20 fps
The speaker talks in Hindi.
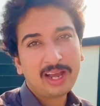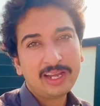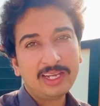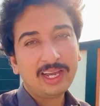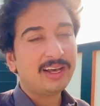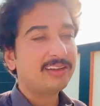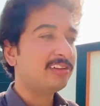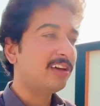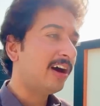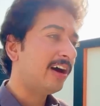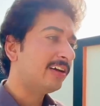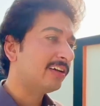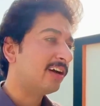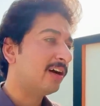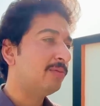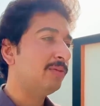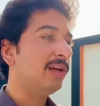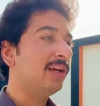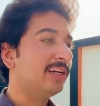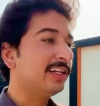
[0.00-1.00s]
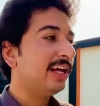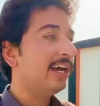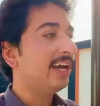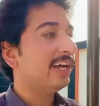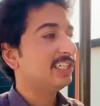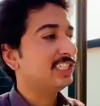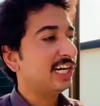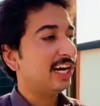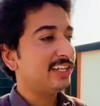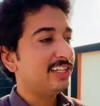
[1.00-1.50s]
ही आसान काम लगता
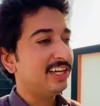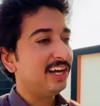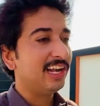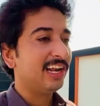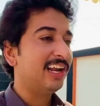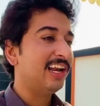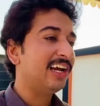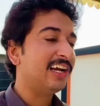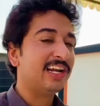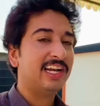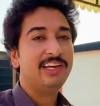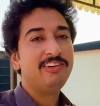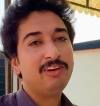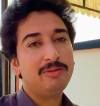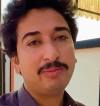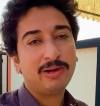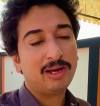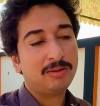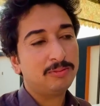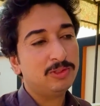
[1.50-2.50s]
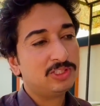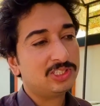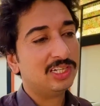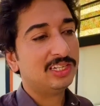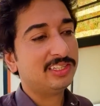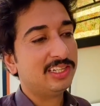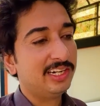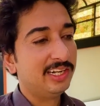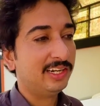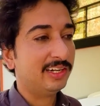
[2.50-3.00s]
है शादी वाला लेकिन ही बड़ा
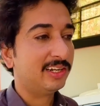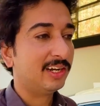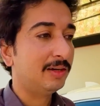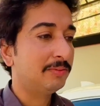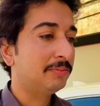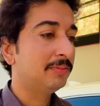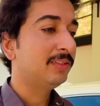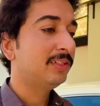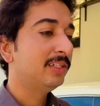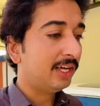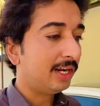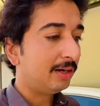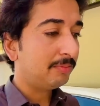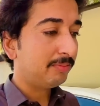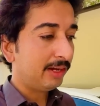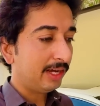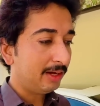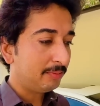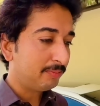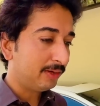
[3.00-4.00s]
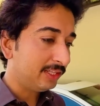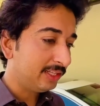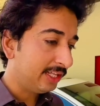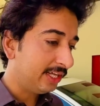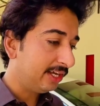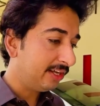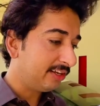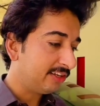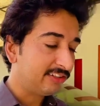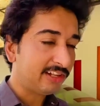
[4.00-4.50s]
मुश्किल तरीन काम अरे मैं बंदे
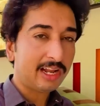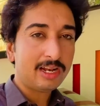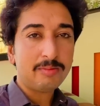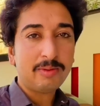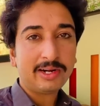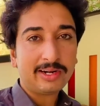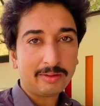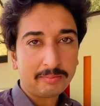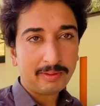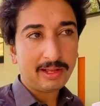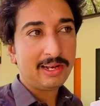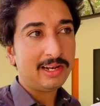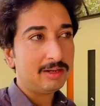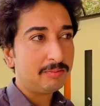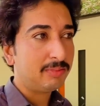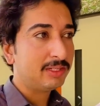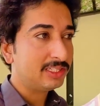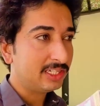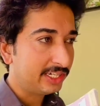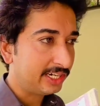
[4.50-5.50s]
साढ़े बैठा पहले नंबर से